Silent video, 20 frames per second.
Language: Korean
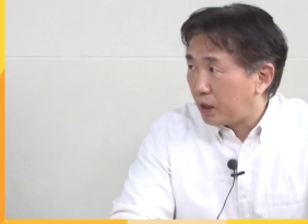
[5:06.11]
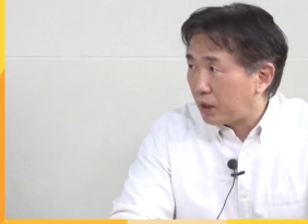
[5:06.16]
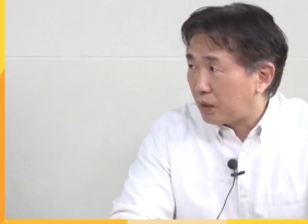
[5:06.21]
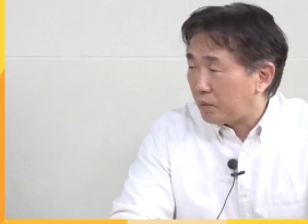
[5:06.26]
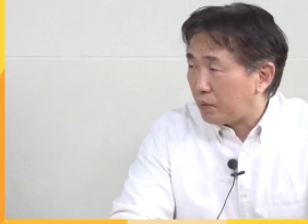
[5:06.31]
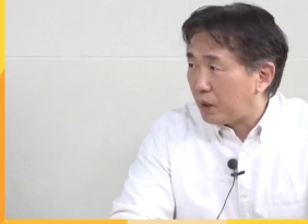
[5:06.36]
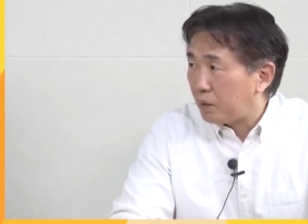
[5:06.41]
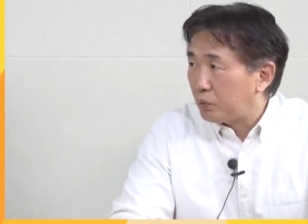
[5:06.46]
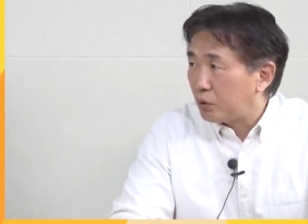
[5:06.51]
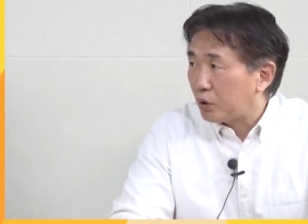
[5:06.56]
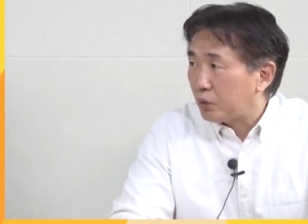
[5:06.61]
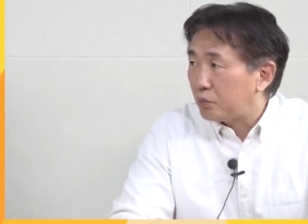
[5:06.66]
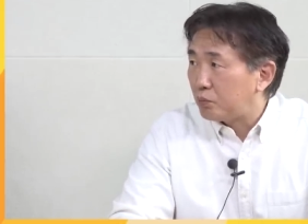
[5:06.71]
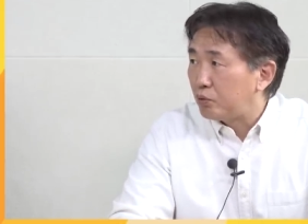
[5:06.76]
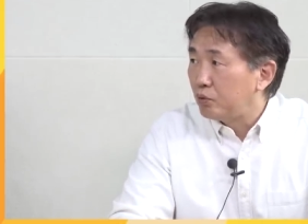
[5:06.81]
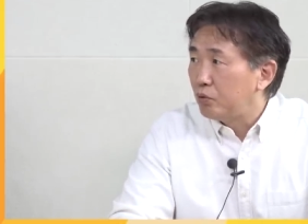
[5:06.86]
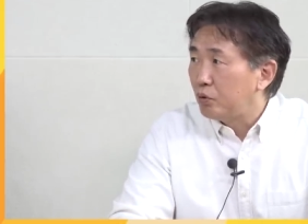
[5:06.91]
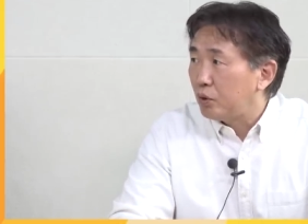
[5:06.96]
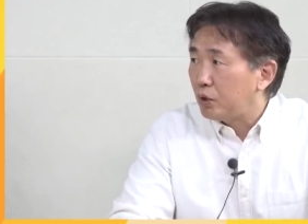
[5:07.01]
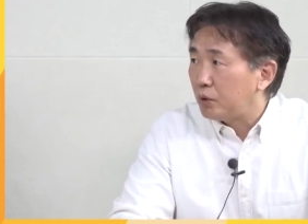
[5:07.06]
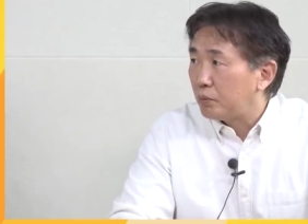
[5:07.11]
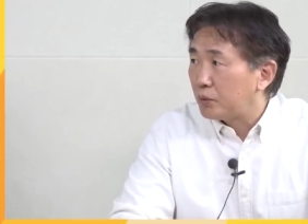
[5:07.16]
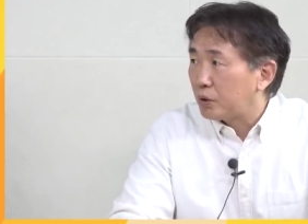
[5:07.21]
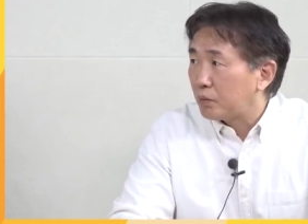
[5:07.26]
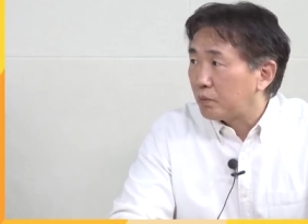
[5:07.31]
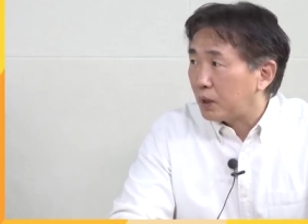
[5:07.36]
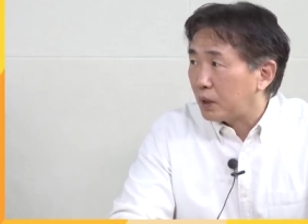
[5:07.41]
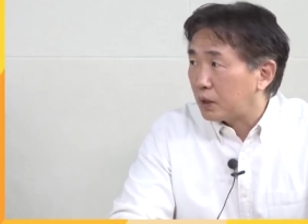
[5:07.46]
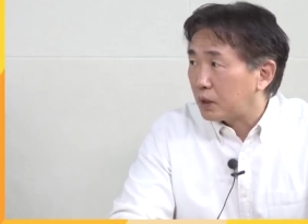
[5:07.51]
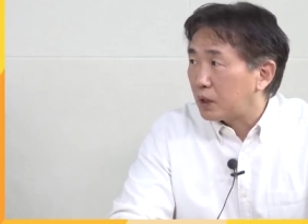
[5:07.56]
마음속에 분노가
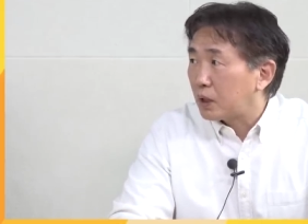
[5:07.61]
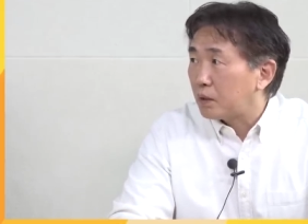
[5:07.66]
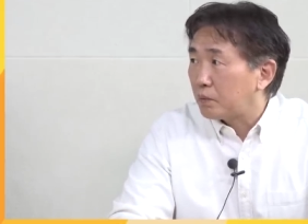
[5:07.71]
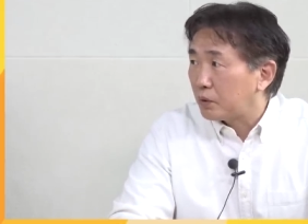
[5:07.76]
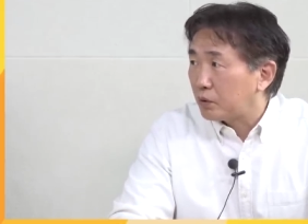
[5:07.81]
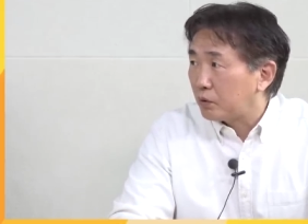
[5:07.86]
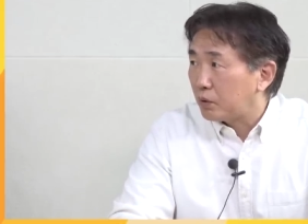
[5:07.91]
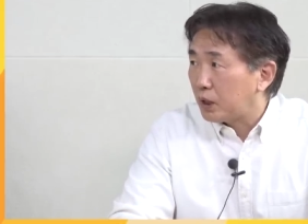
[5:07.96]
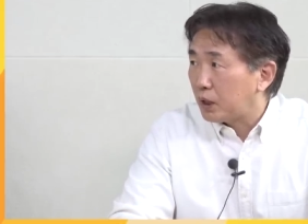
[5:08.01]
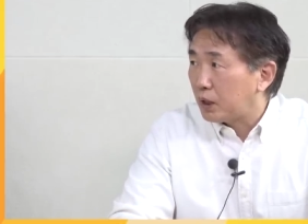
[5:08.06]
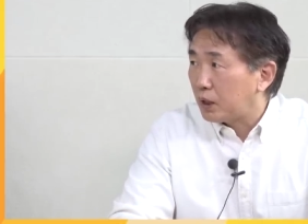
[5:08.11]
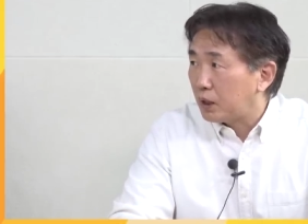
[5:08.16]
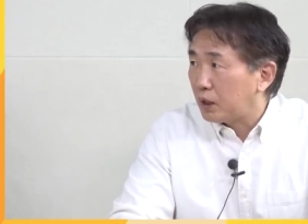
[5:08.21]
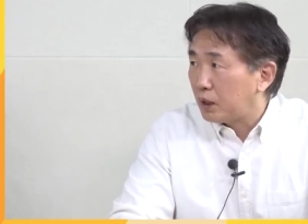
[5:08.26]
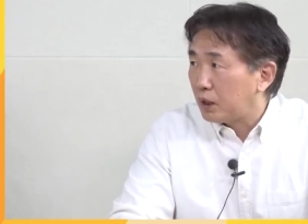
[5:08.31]
엄청 많은 사람이구나.